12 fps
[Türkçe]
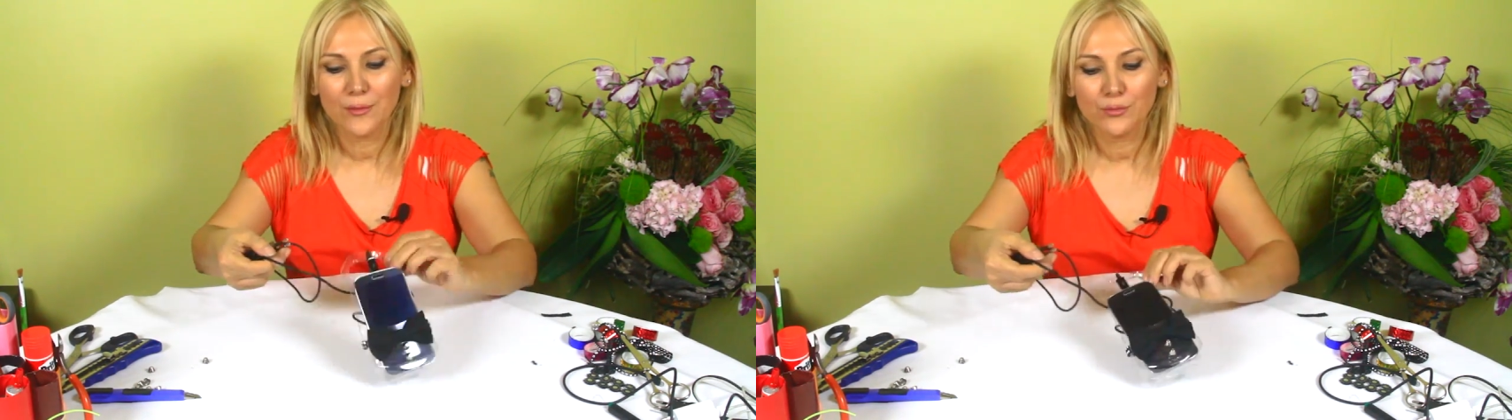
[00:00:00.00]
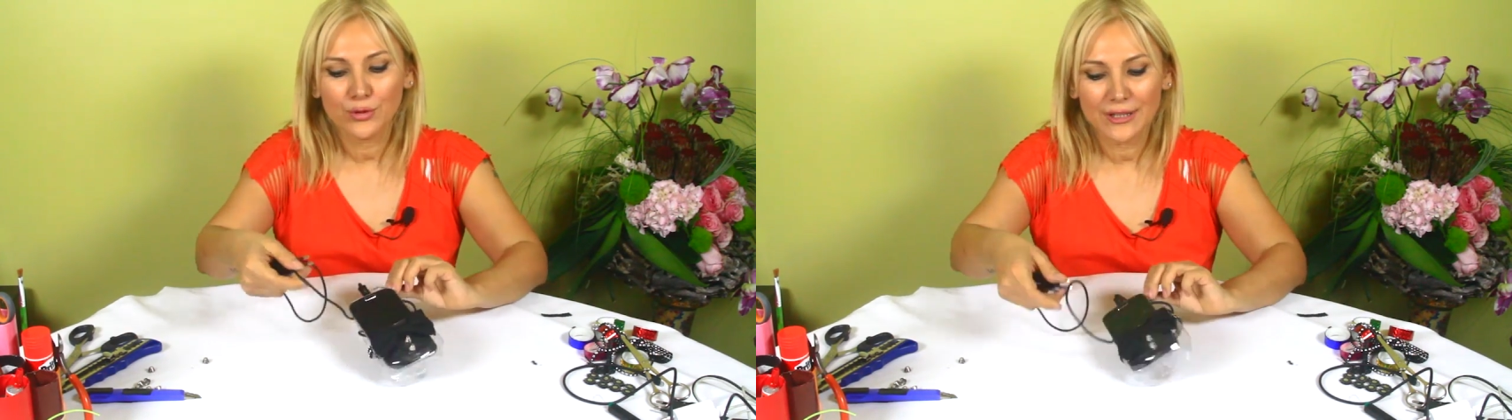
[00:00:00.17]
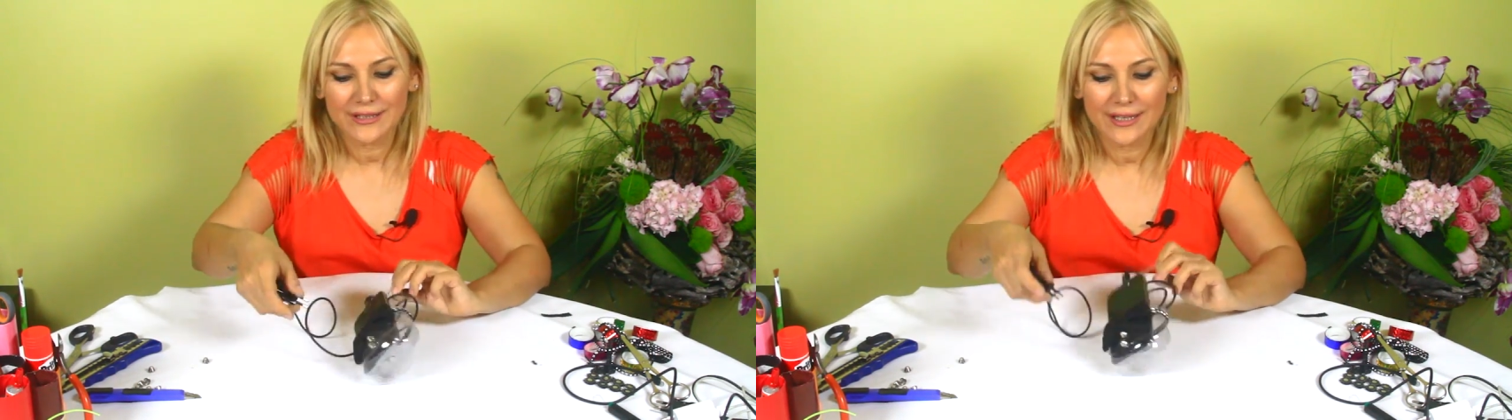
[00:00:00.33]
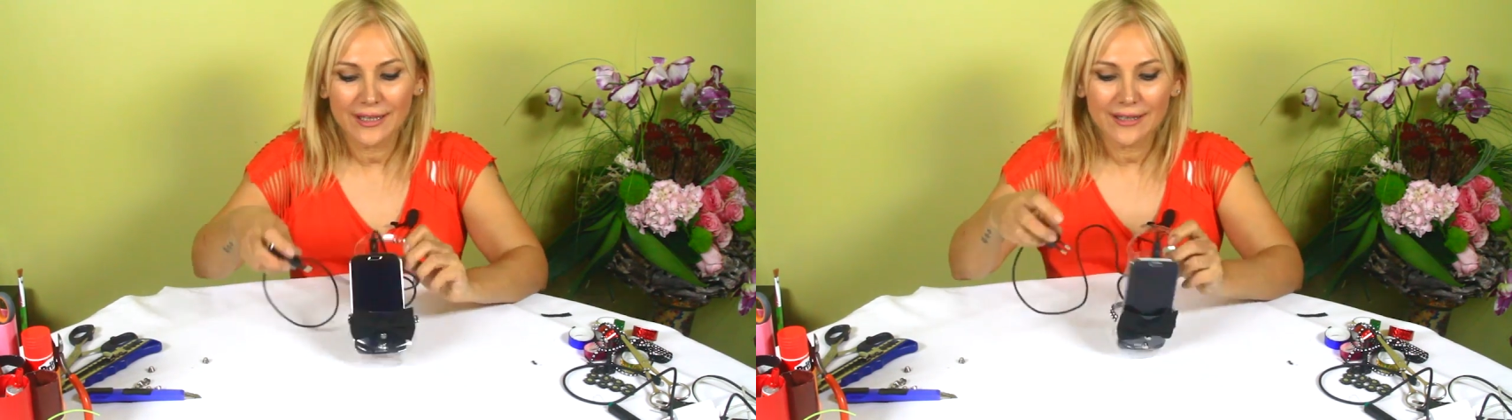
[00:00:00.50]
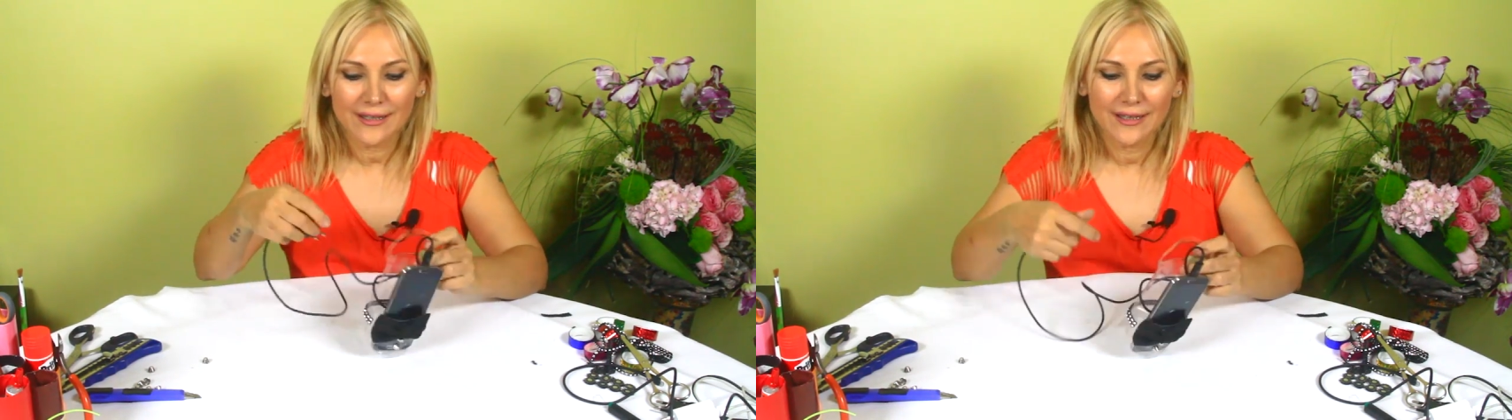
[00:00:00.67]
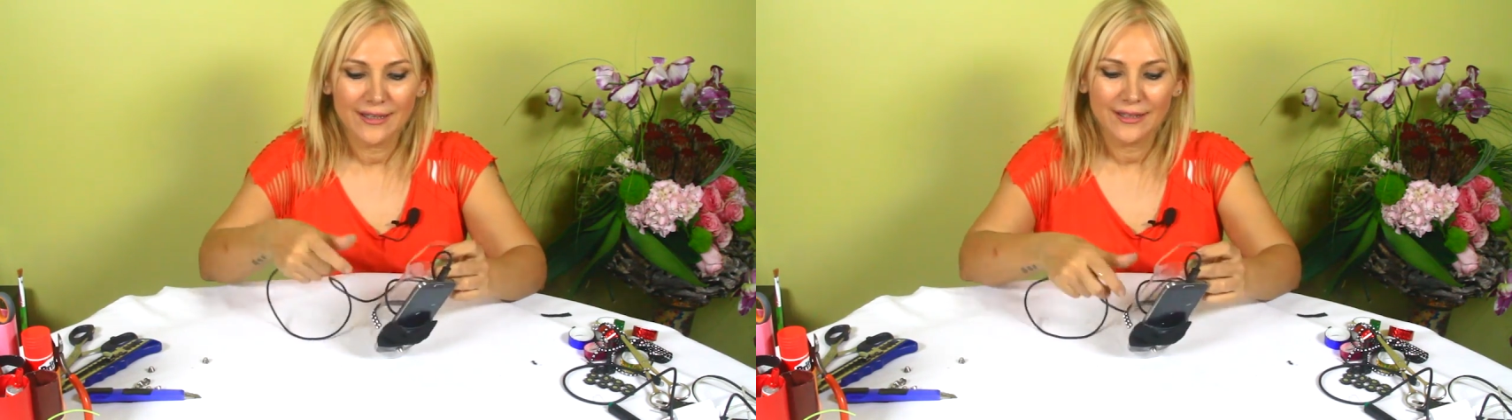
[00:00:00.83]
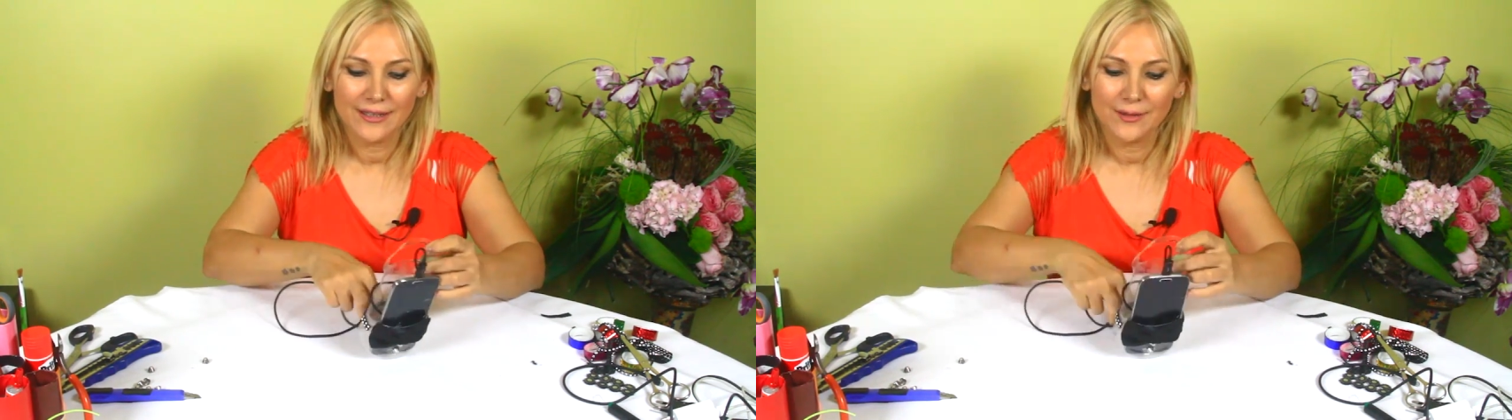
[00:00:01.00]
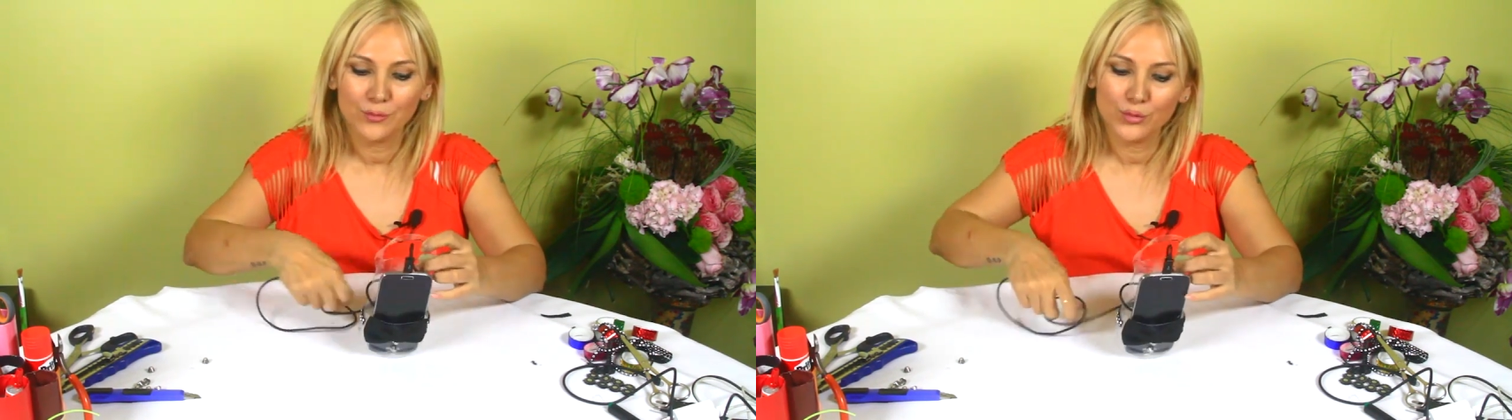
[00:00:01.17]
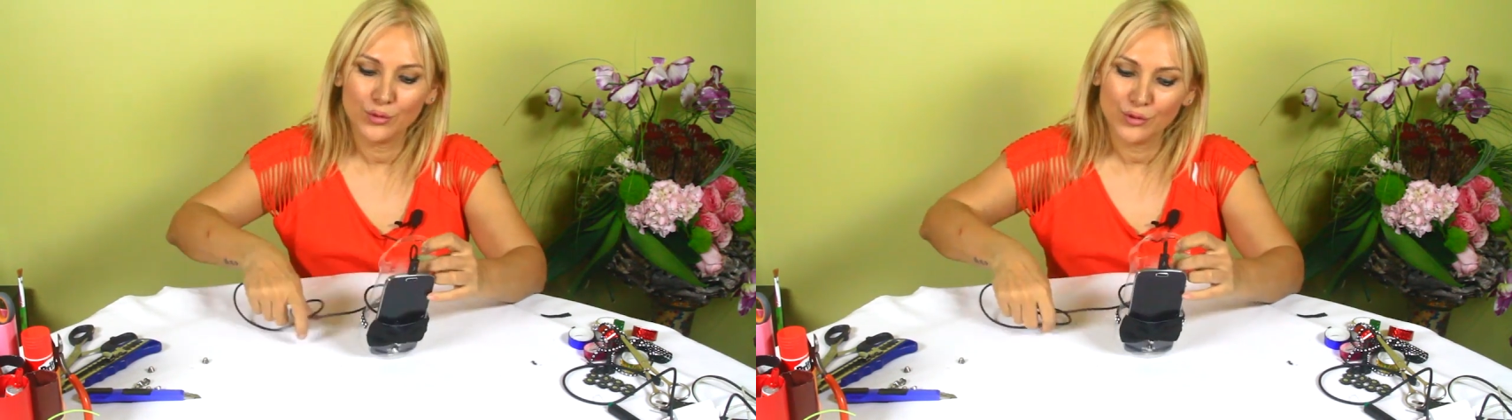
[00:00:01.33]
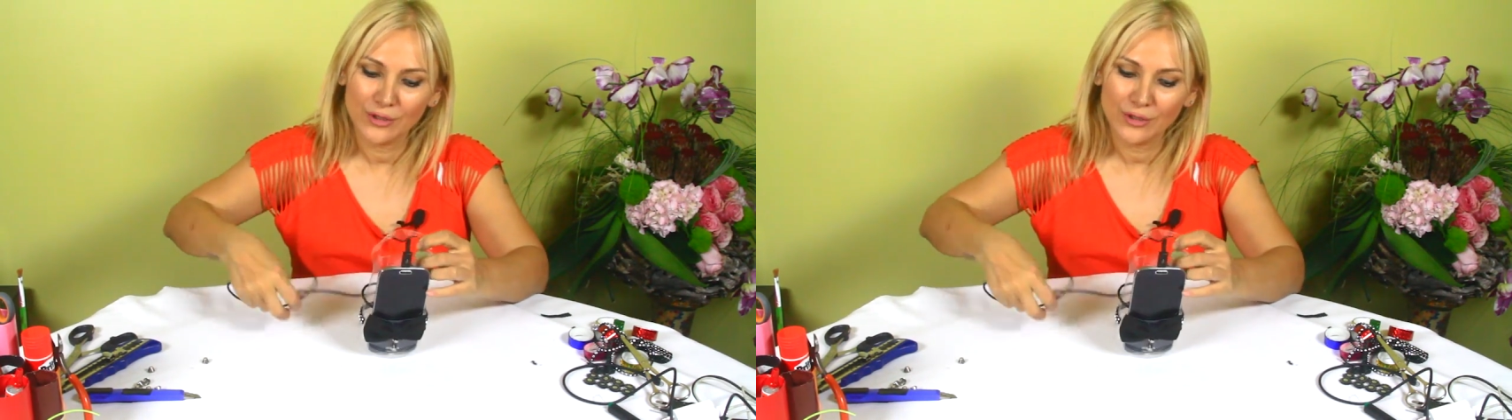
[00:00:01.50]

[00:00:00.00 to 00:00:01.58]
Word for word: Burada bu